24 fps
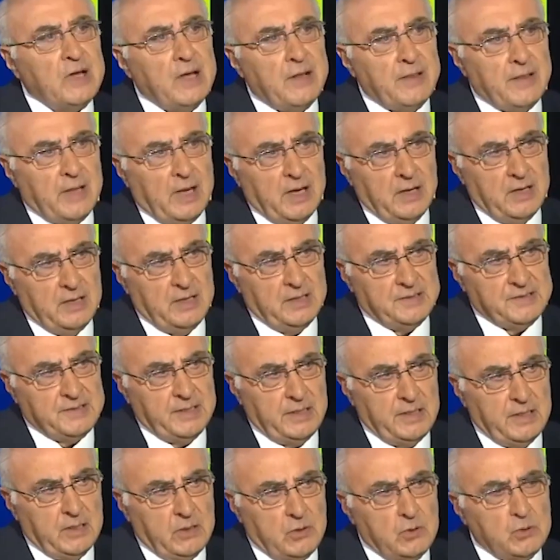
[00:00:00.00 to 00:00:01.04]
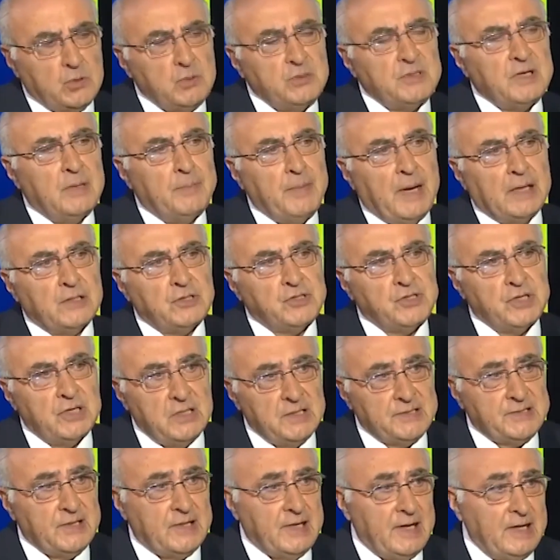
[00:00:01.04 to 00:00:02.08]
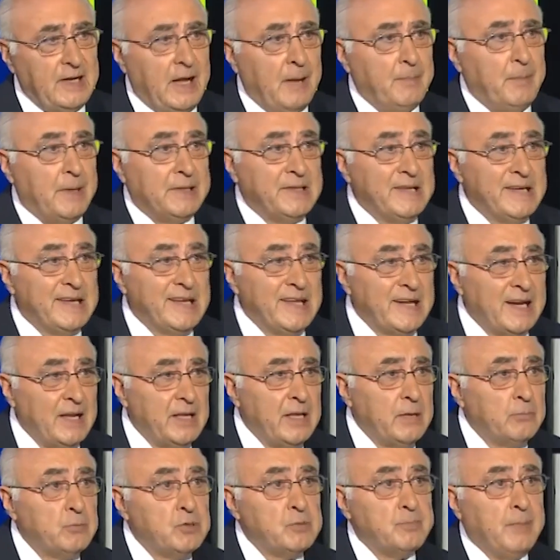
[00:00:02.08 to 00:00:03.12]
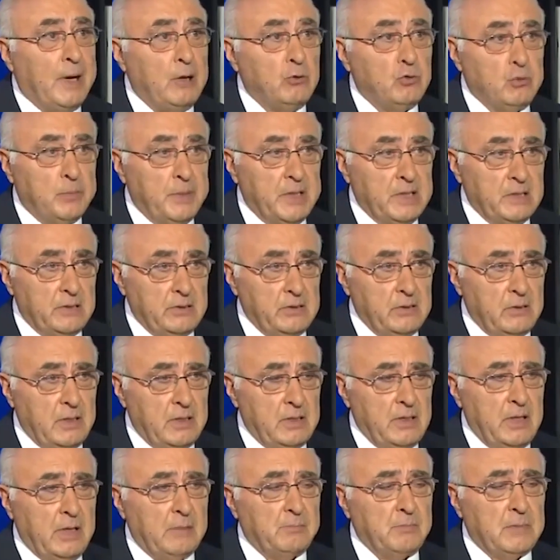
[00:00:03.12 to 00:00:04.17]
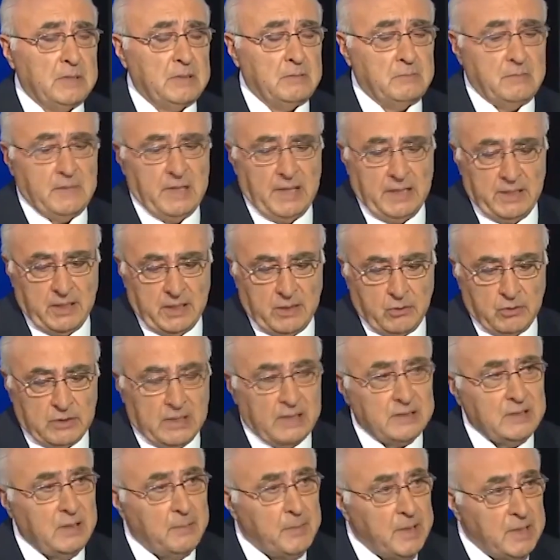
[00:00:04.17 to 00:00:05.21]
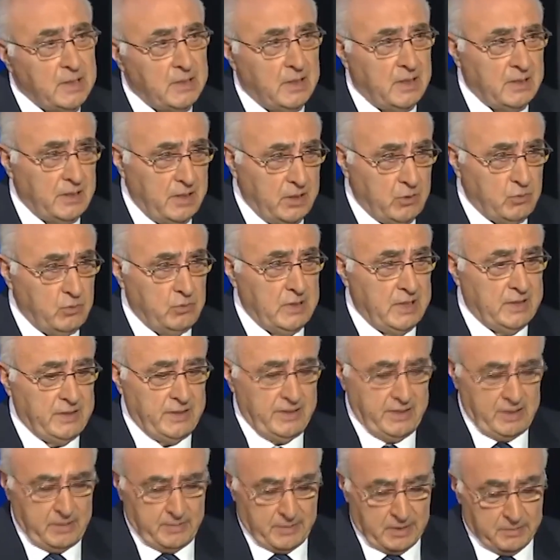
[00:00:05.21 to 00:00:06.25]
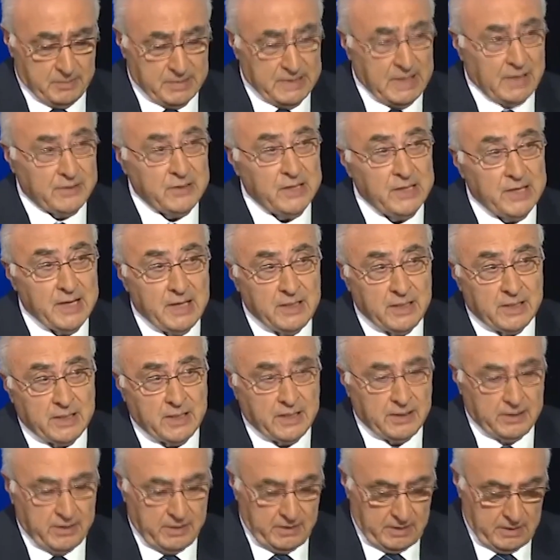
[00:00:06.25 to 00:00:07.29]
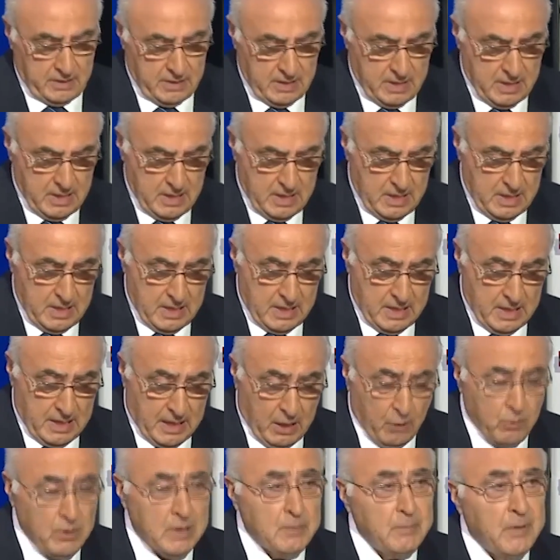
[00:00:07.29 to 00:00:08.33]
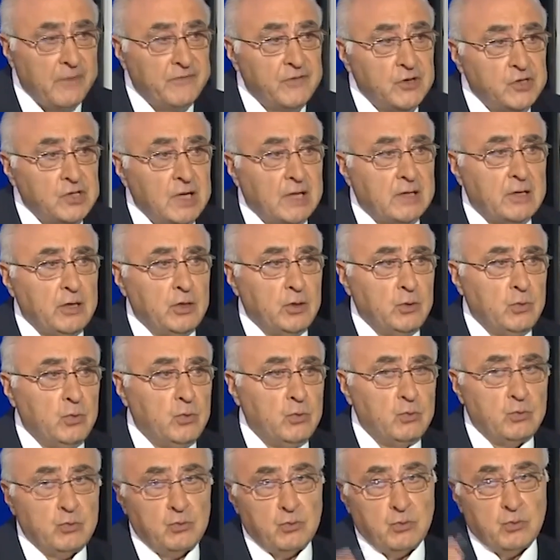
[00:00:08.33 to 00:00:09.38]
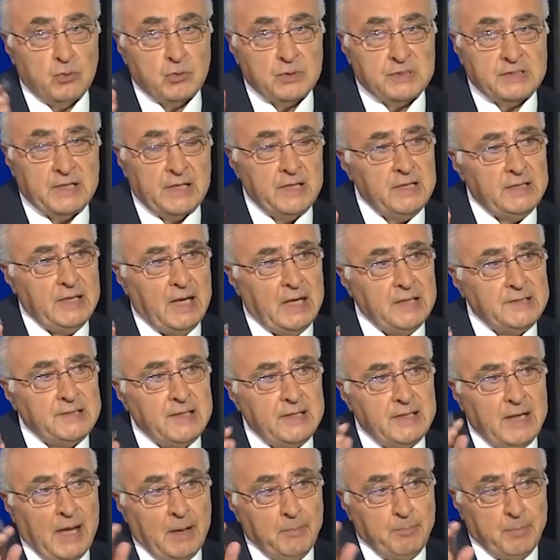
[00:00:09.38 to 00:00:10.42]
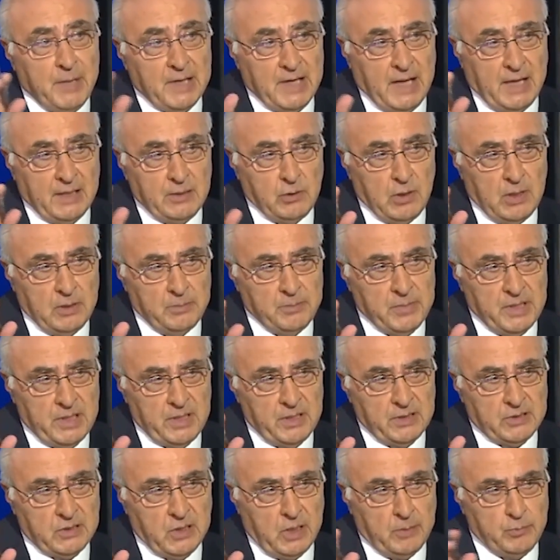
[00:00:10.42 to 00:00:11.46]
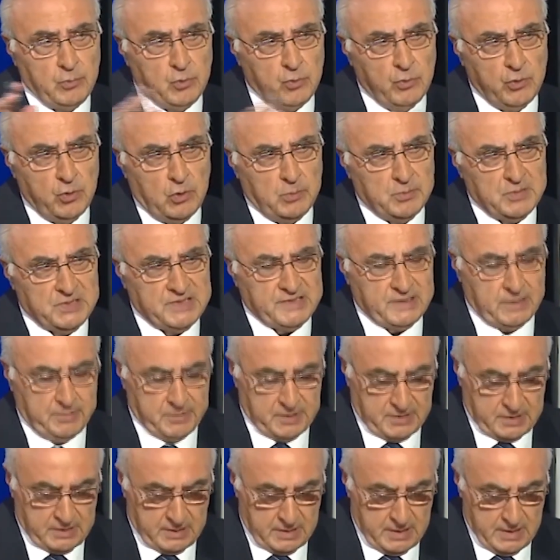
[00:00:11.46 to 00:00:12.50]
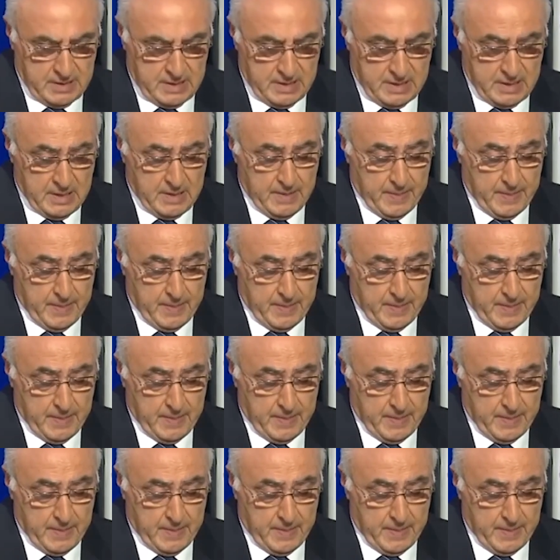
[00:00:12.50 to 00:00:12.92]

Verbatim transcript: يسعى الى ذلك خصوصا بعد الشيء اللي صار هلا عم بعطيك رايي مش معلومات نعم. أنا يعني كنت اتمنى ان يكون لدي المعلومات بتعطيكي انا رايي نعم اولا ما في شك انه والسيد حسن عبر عنها بخطابه يوم السبت نعم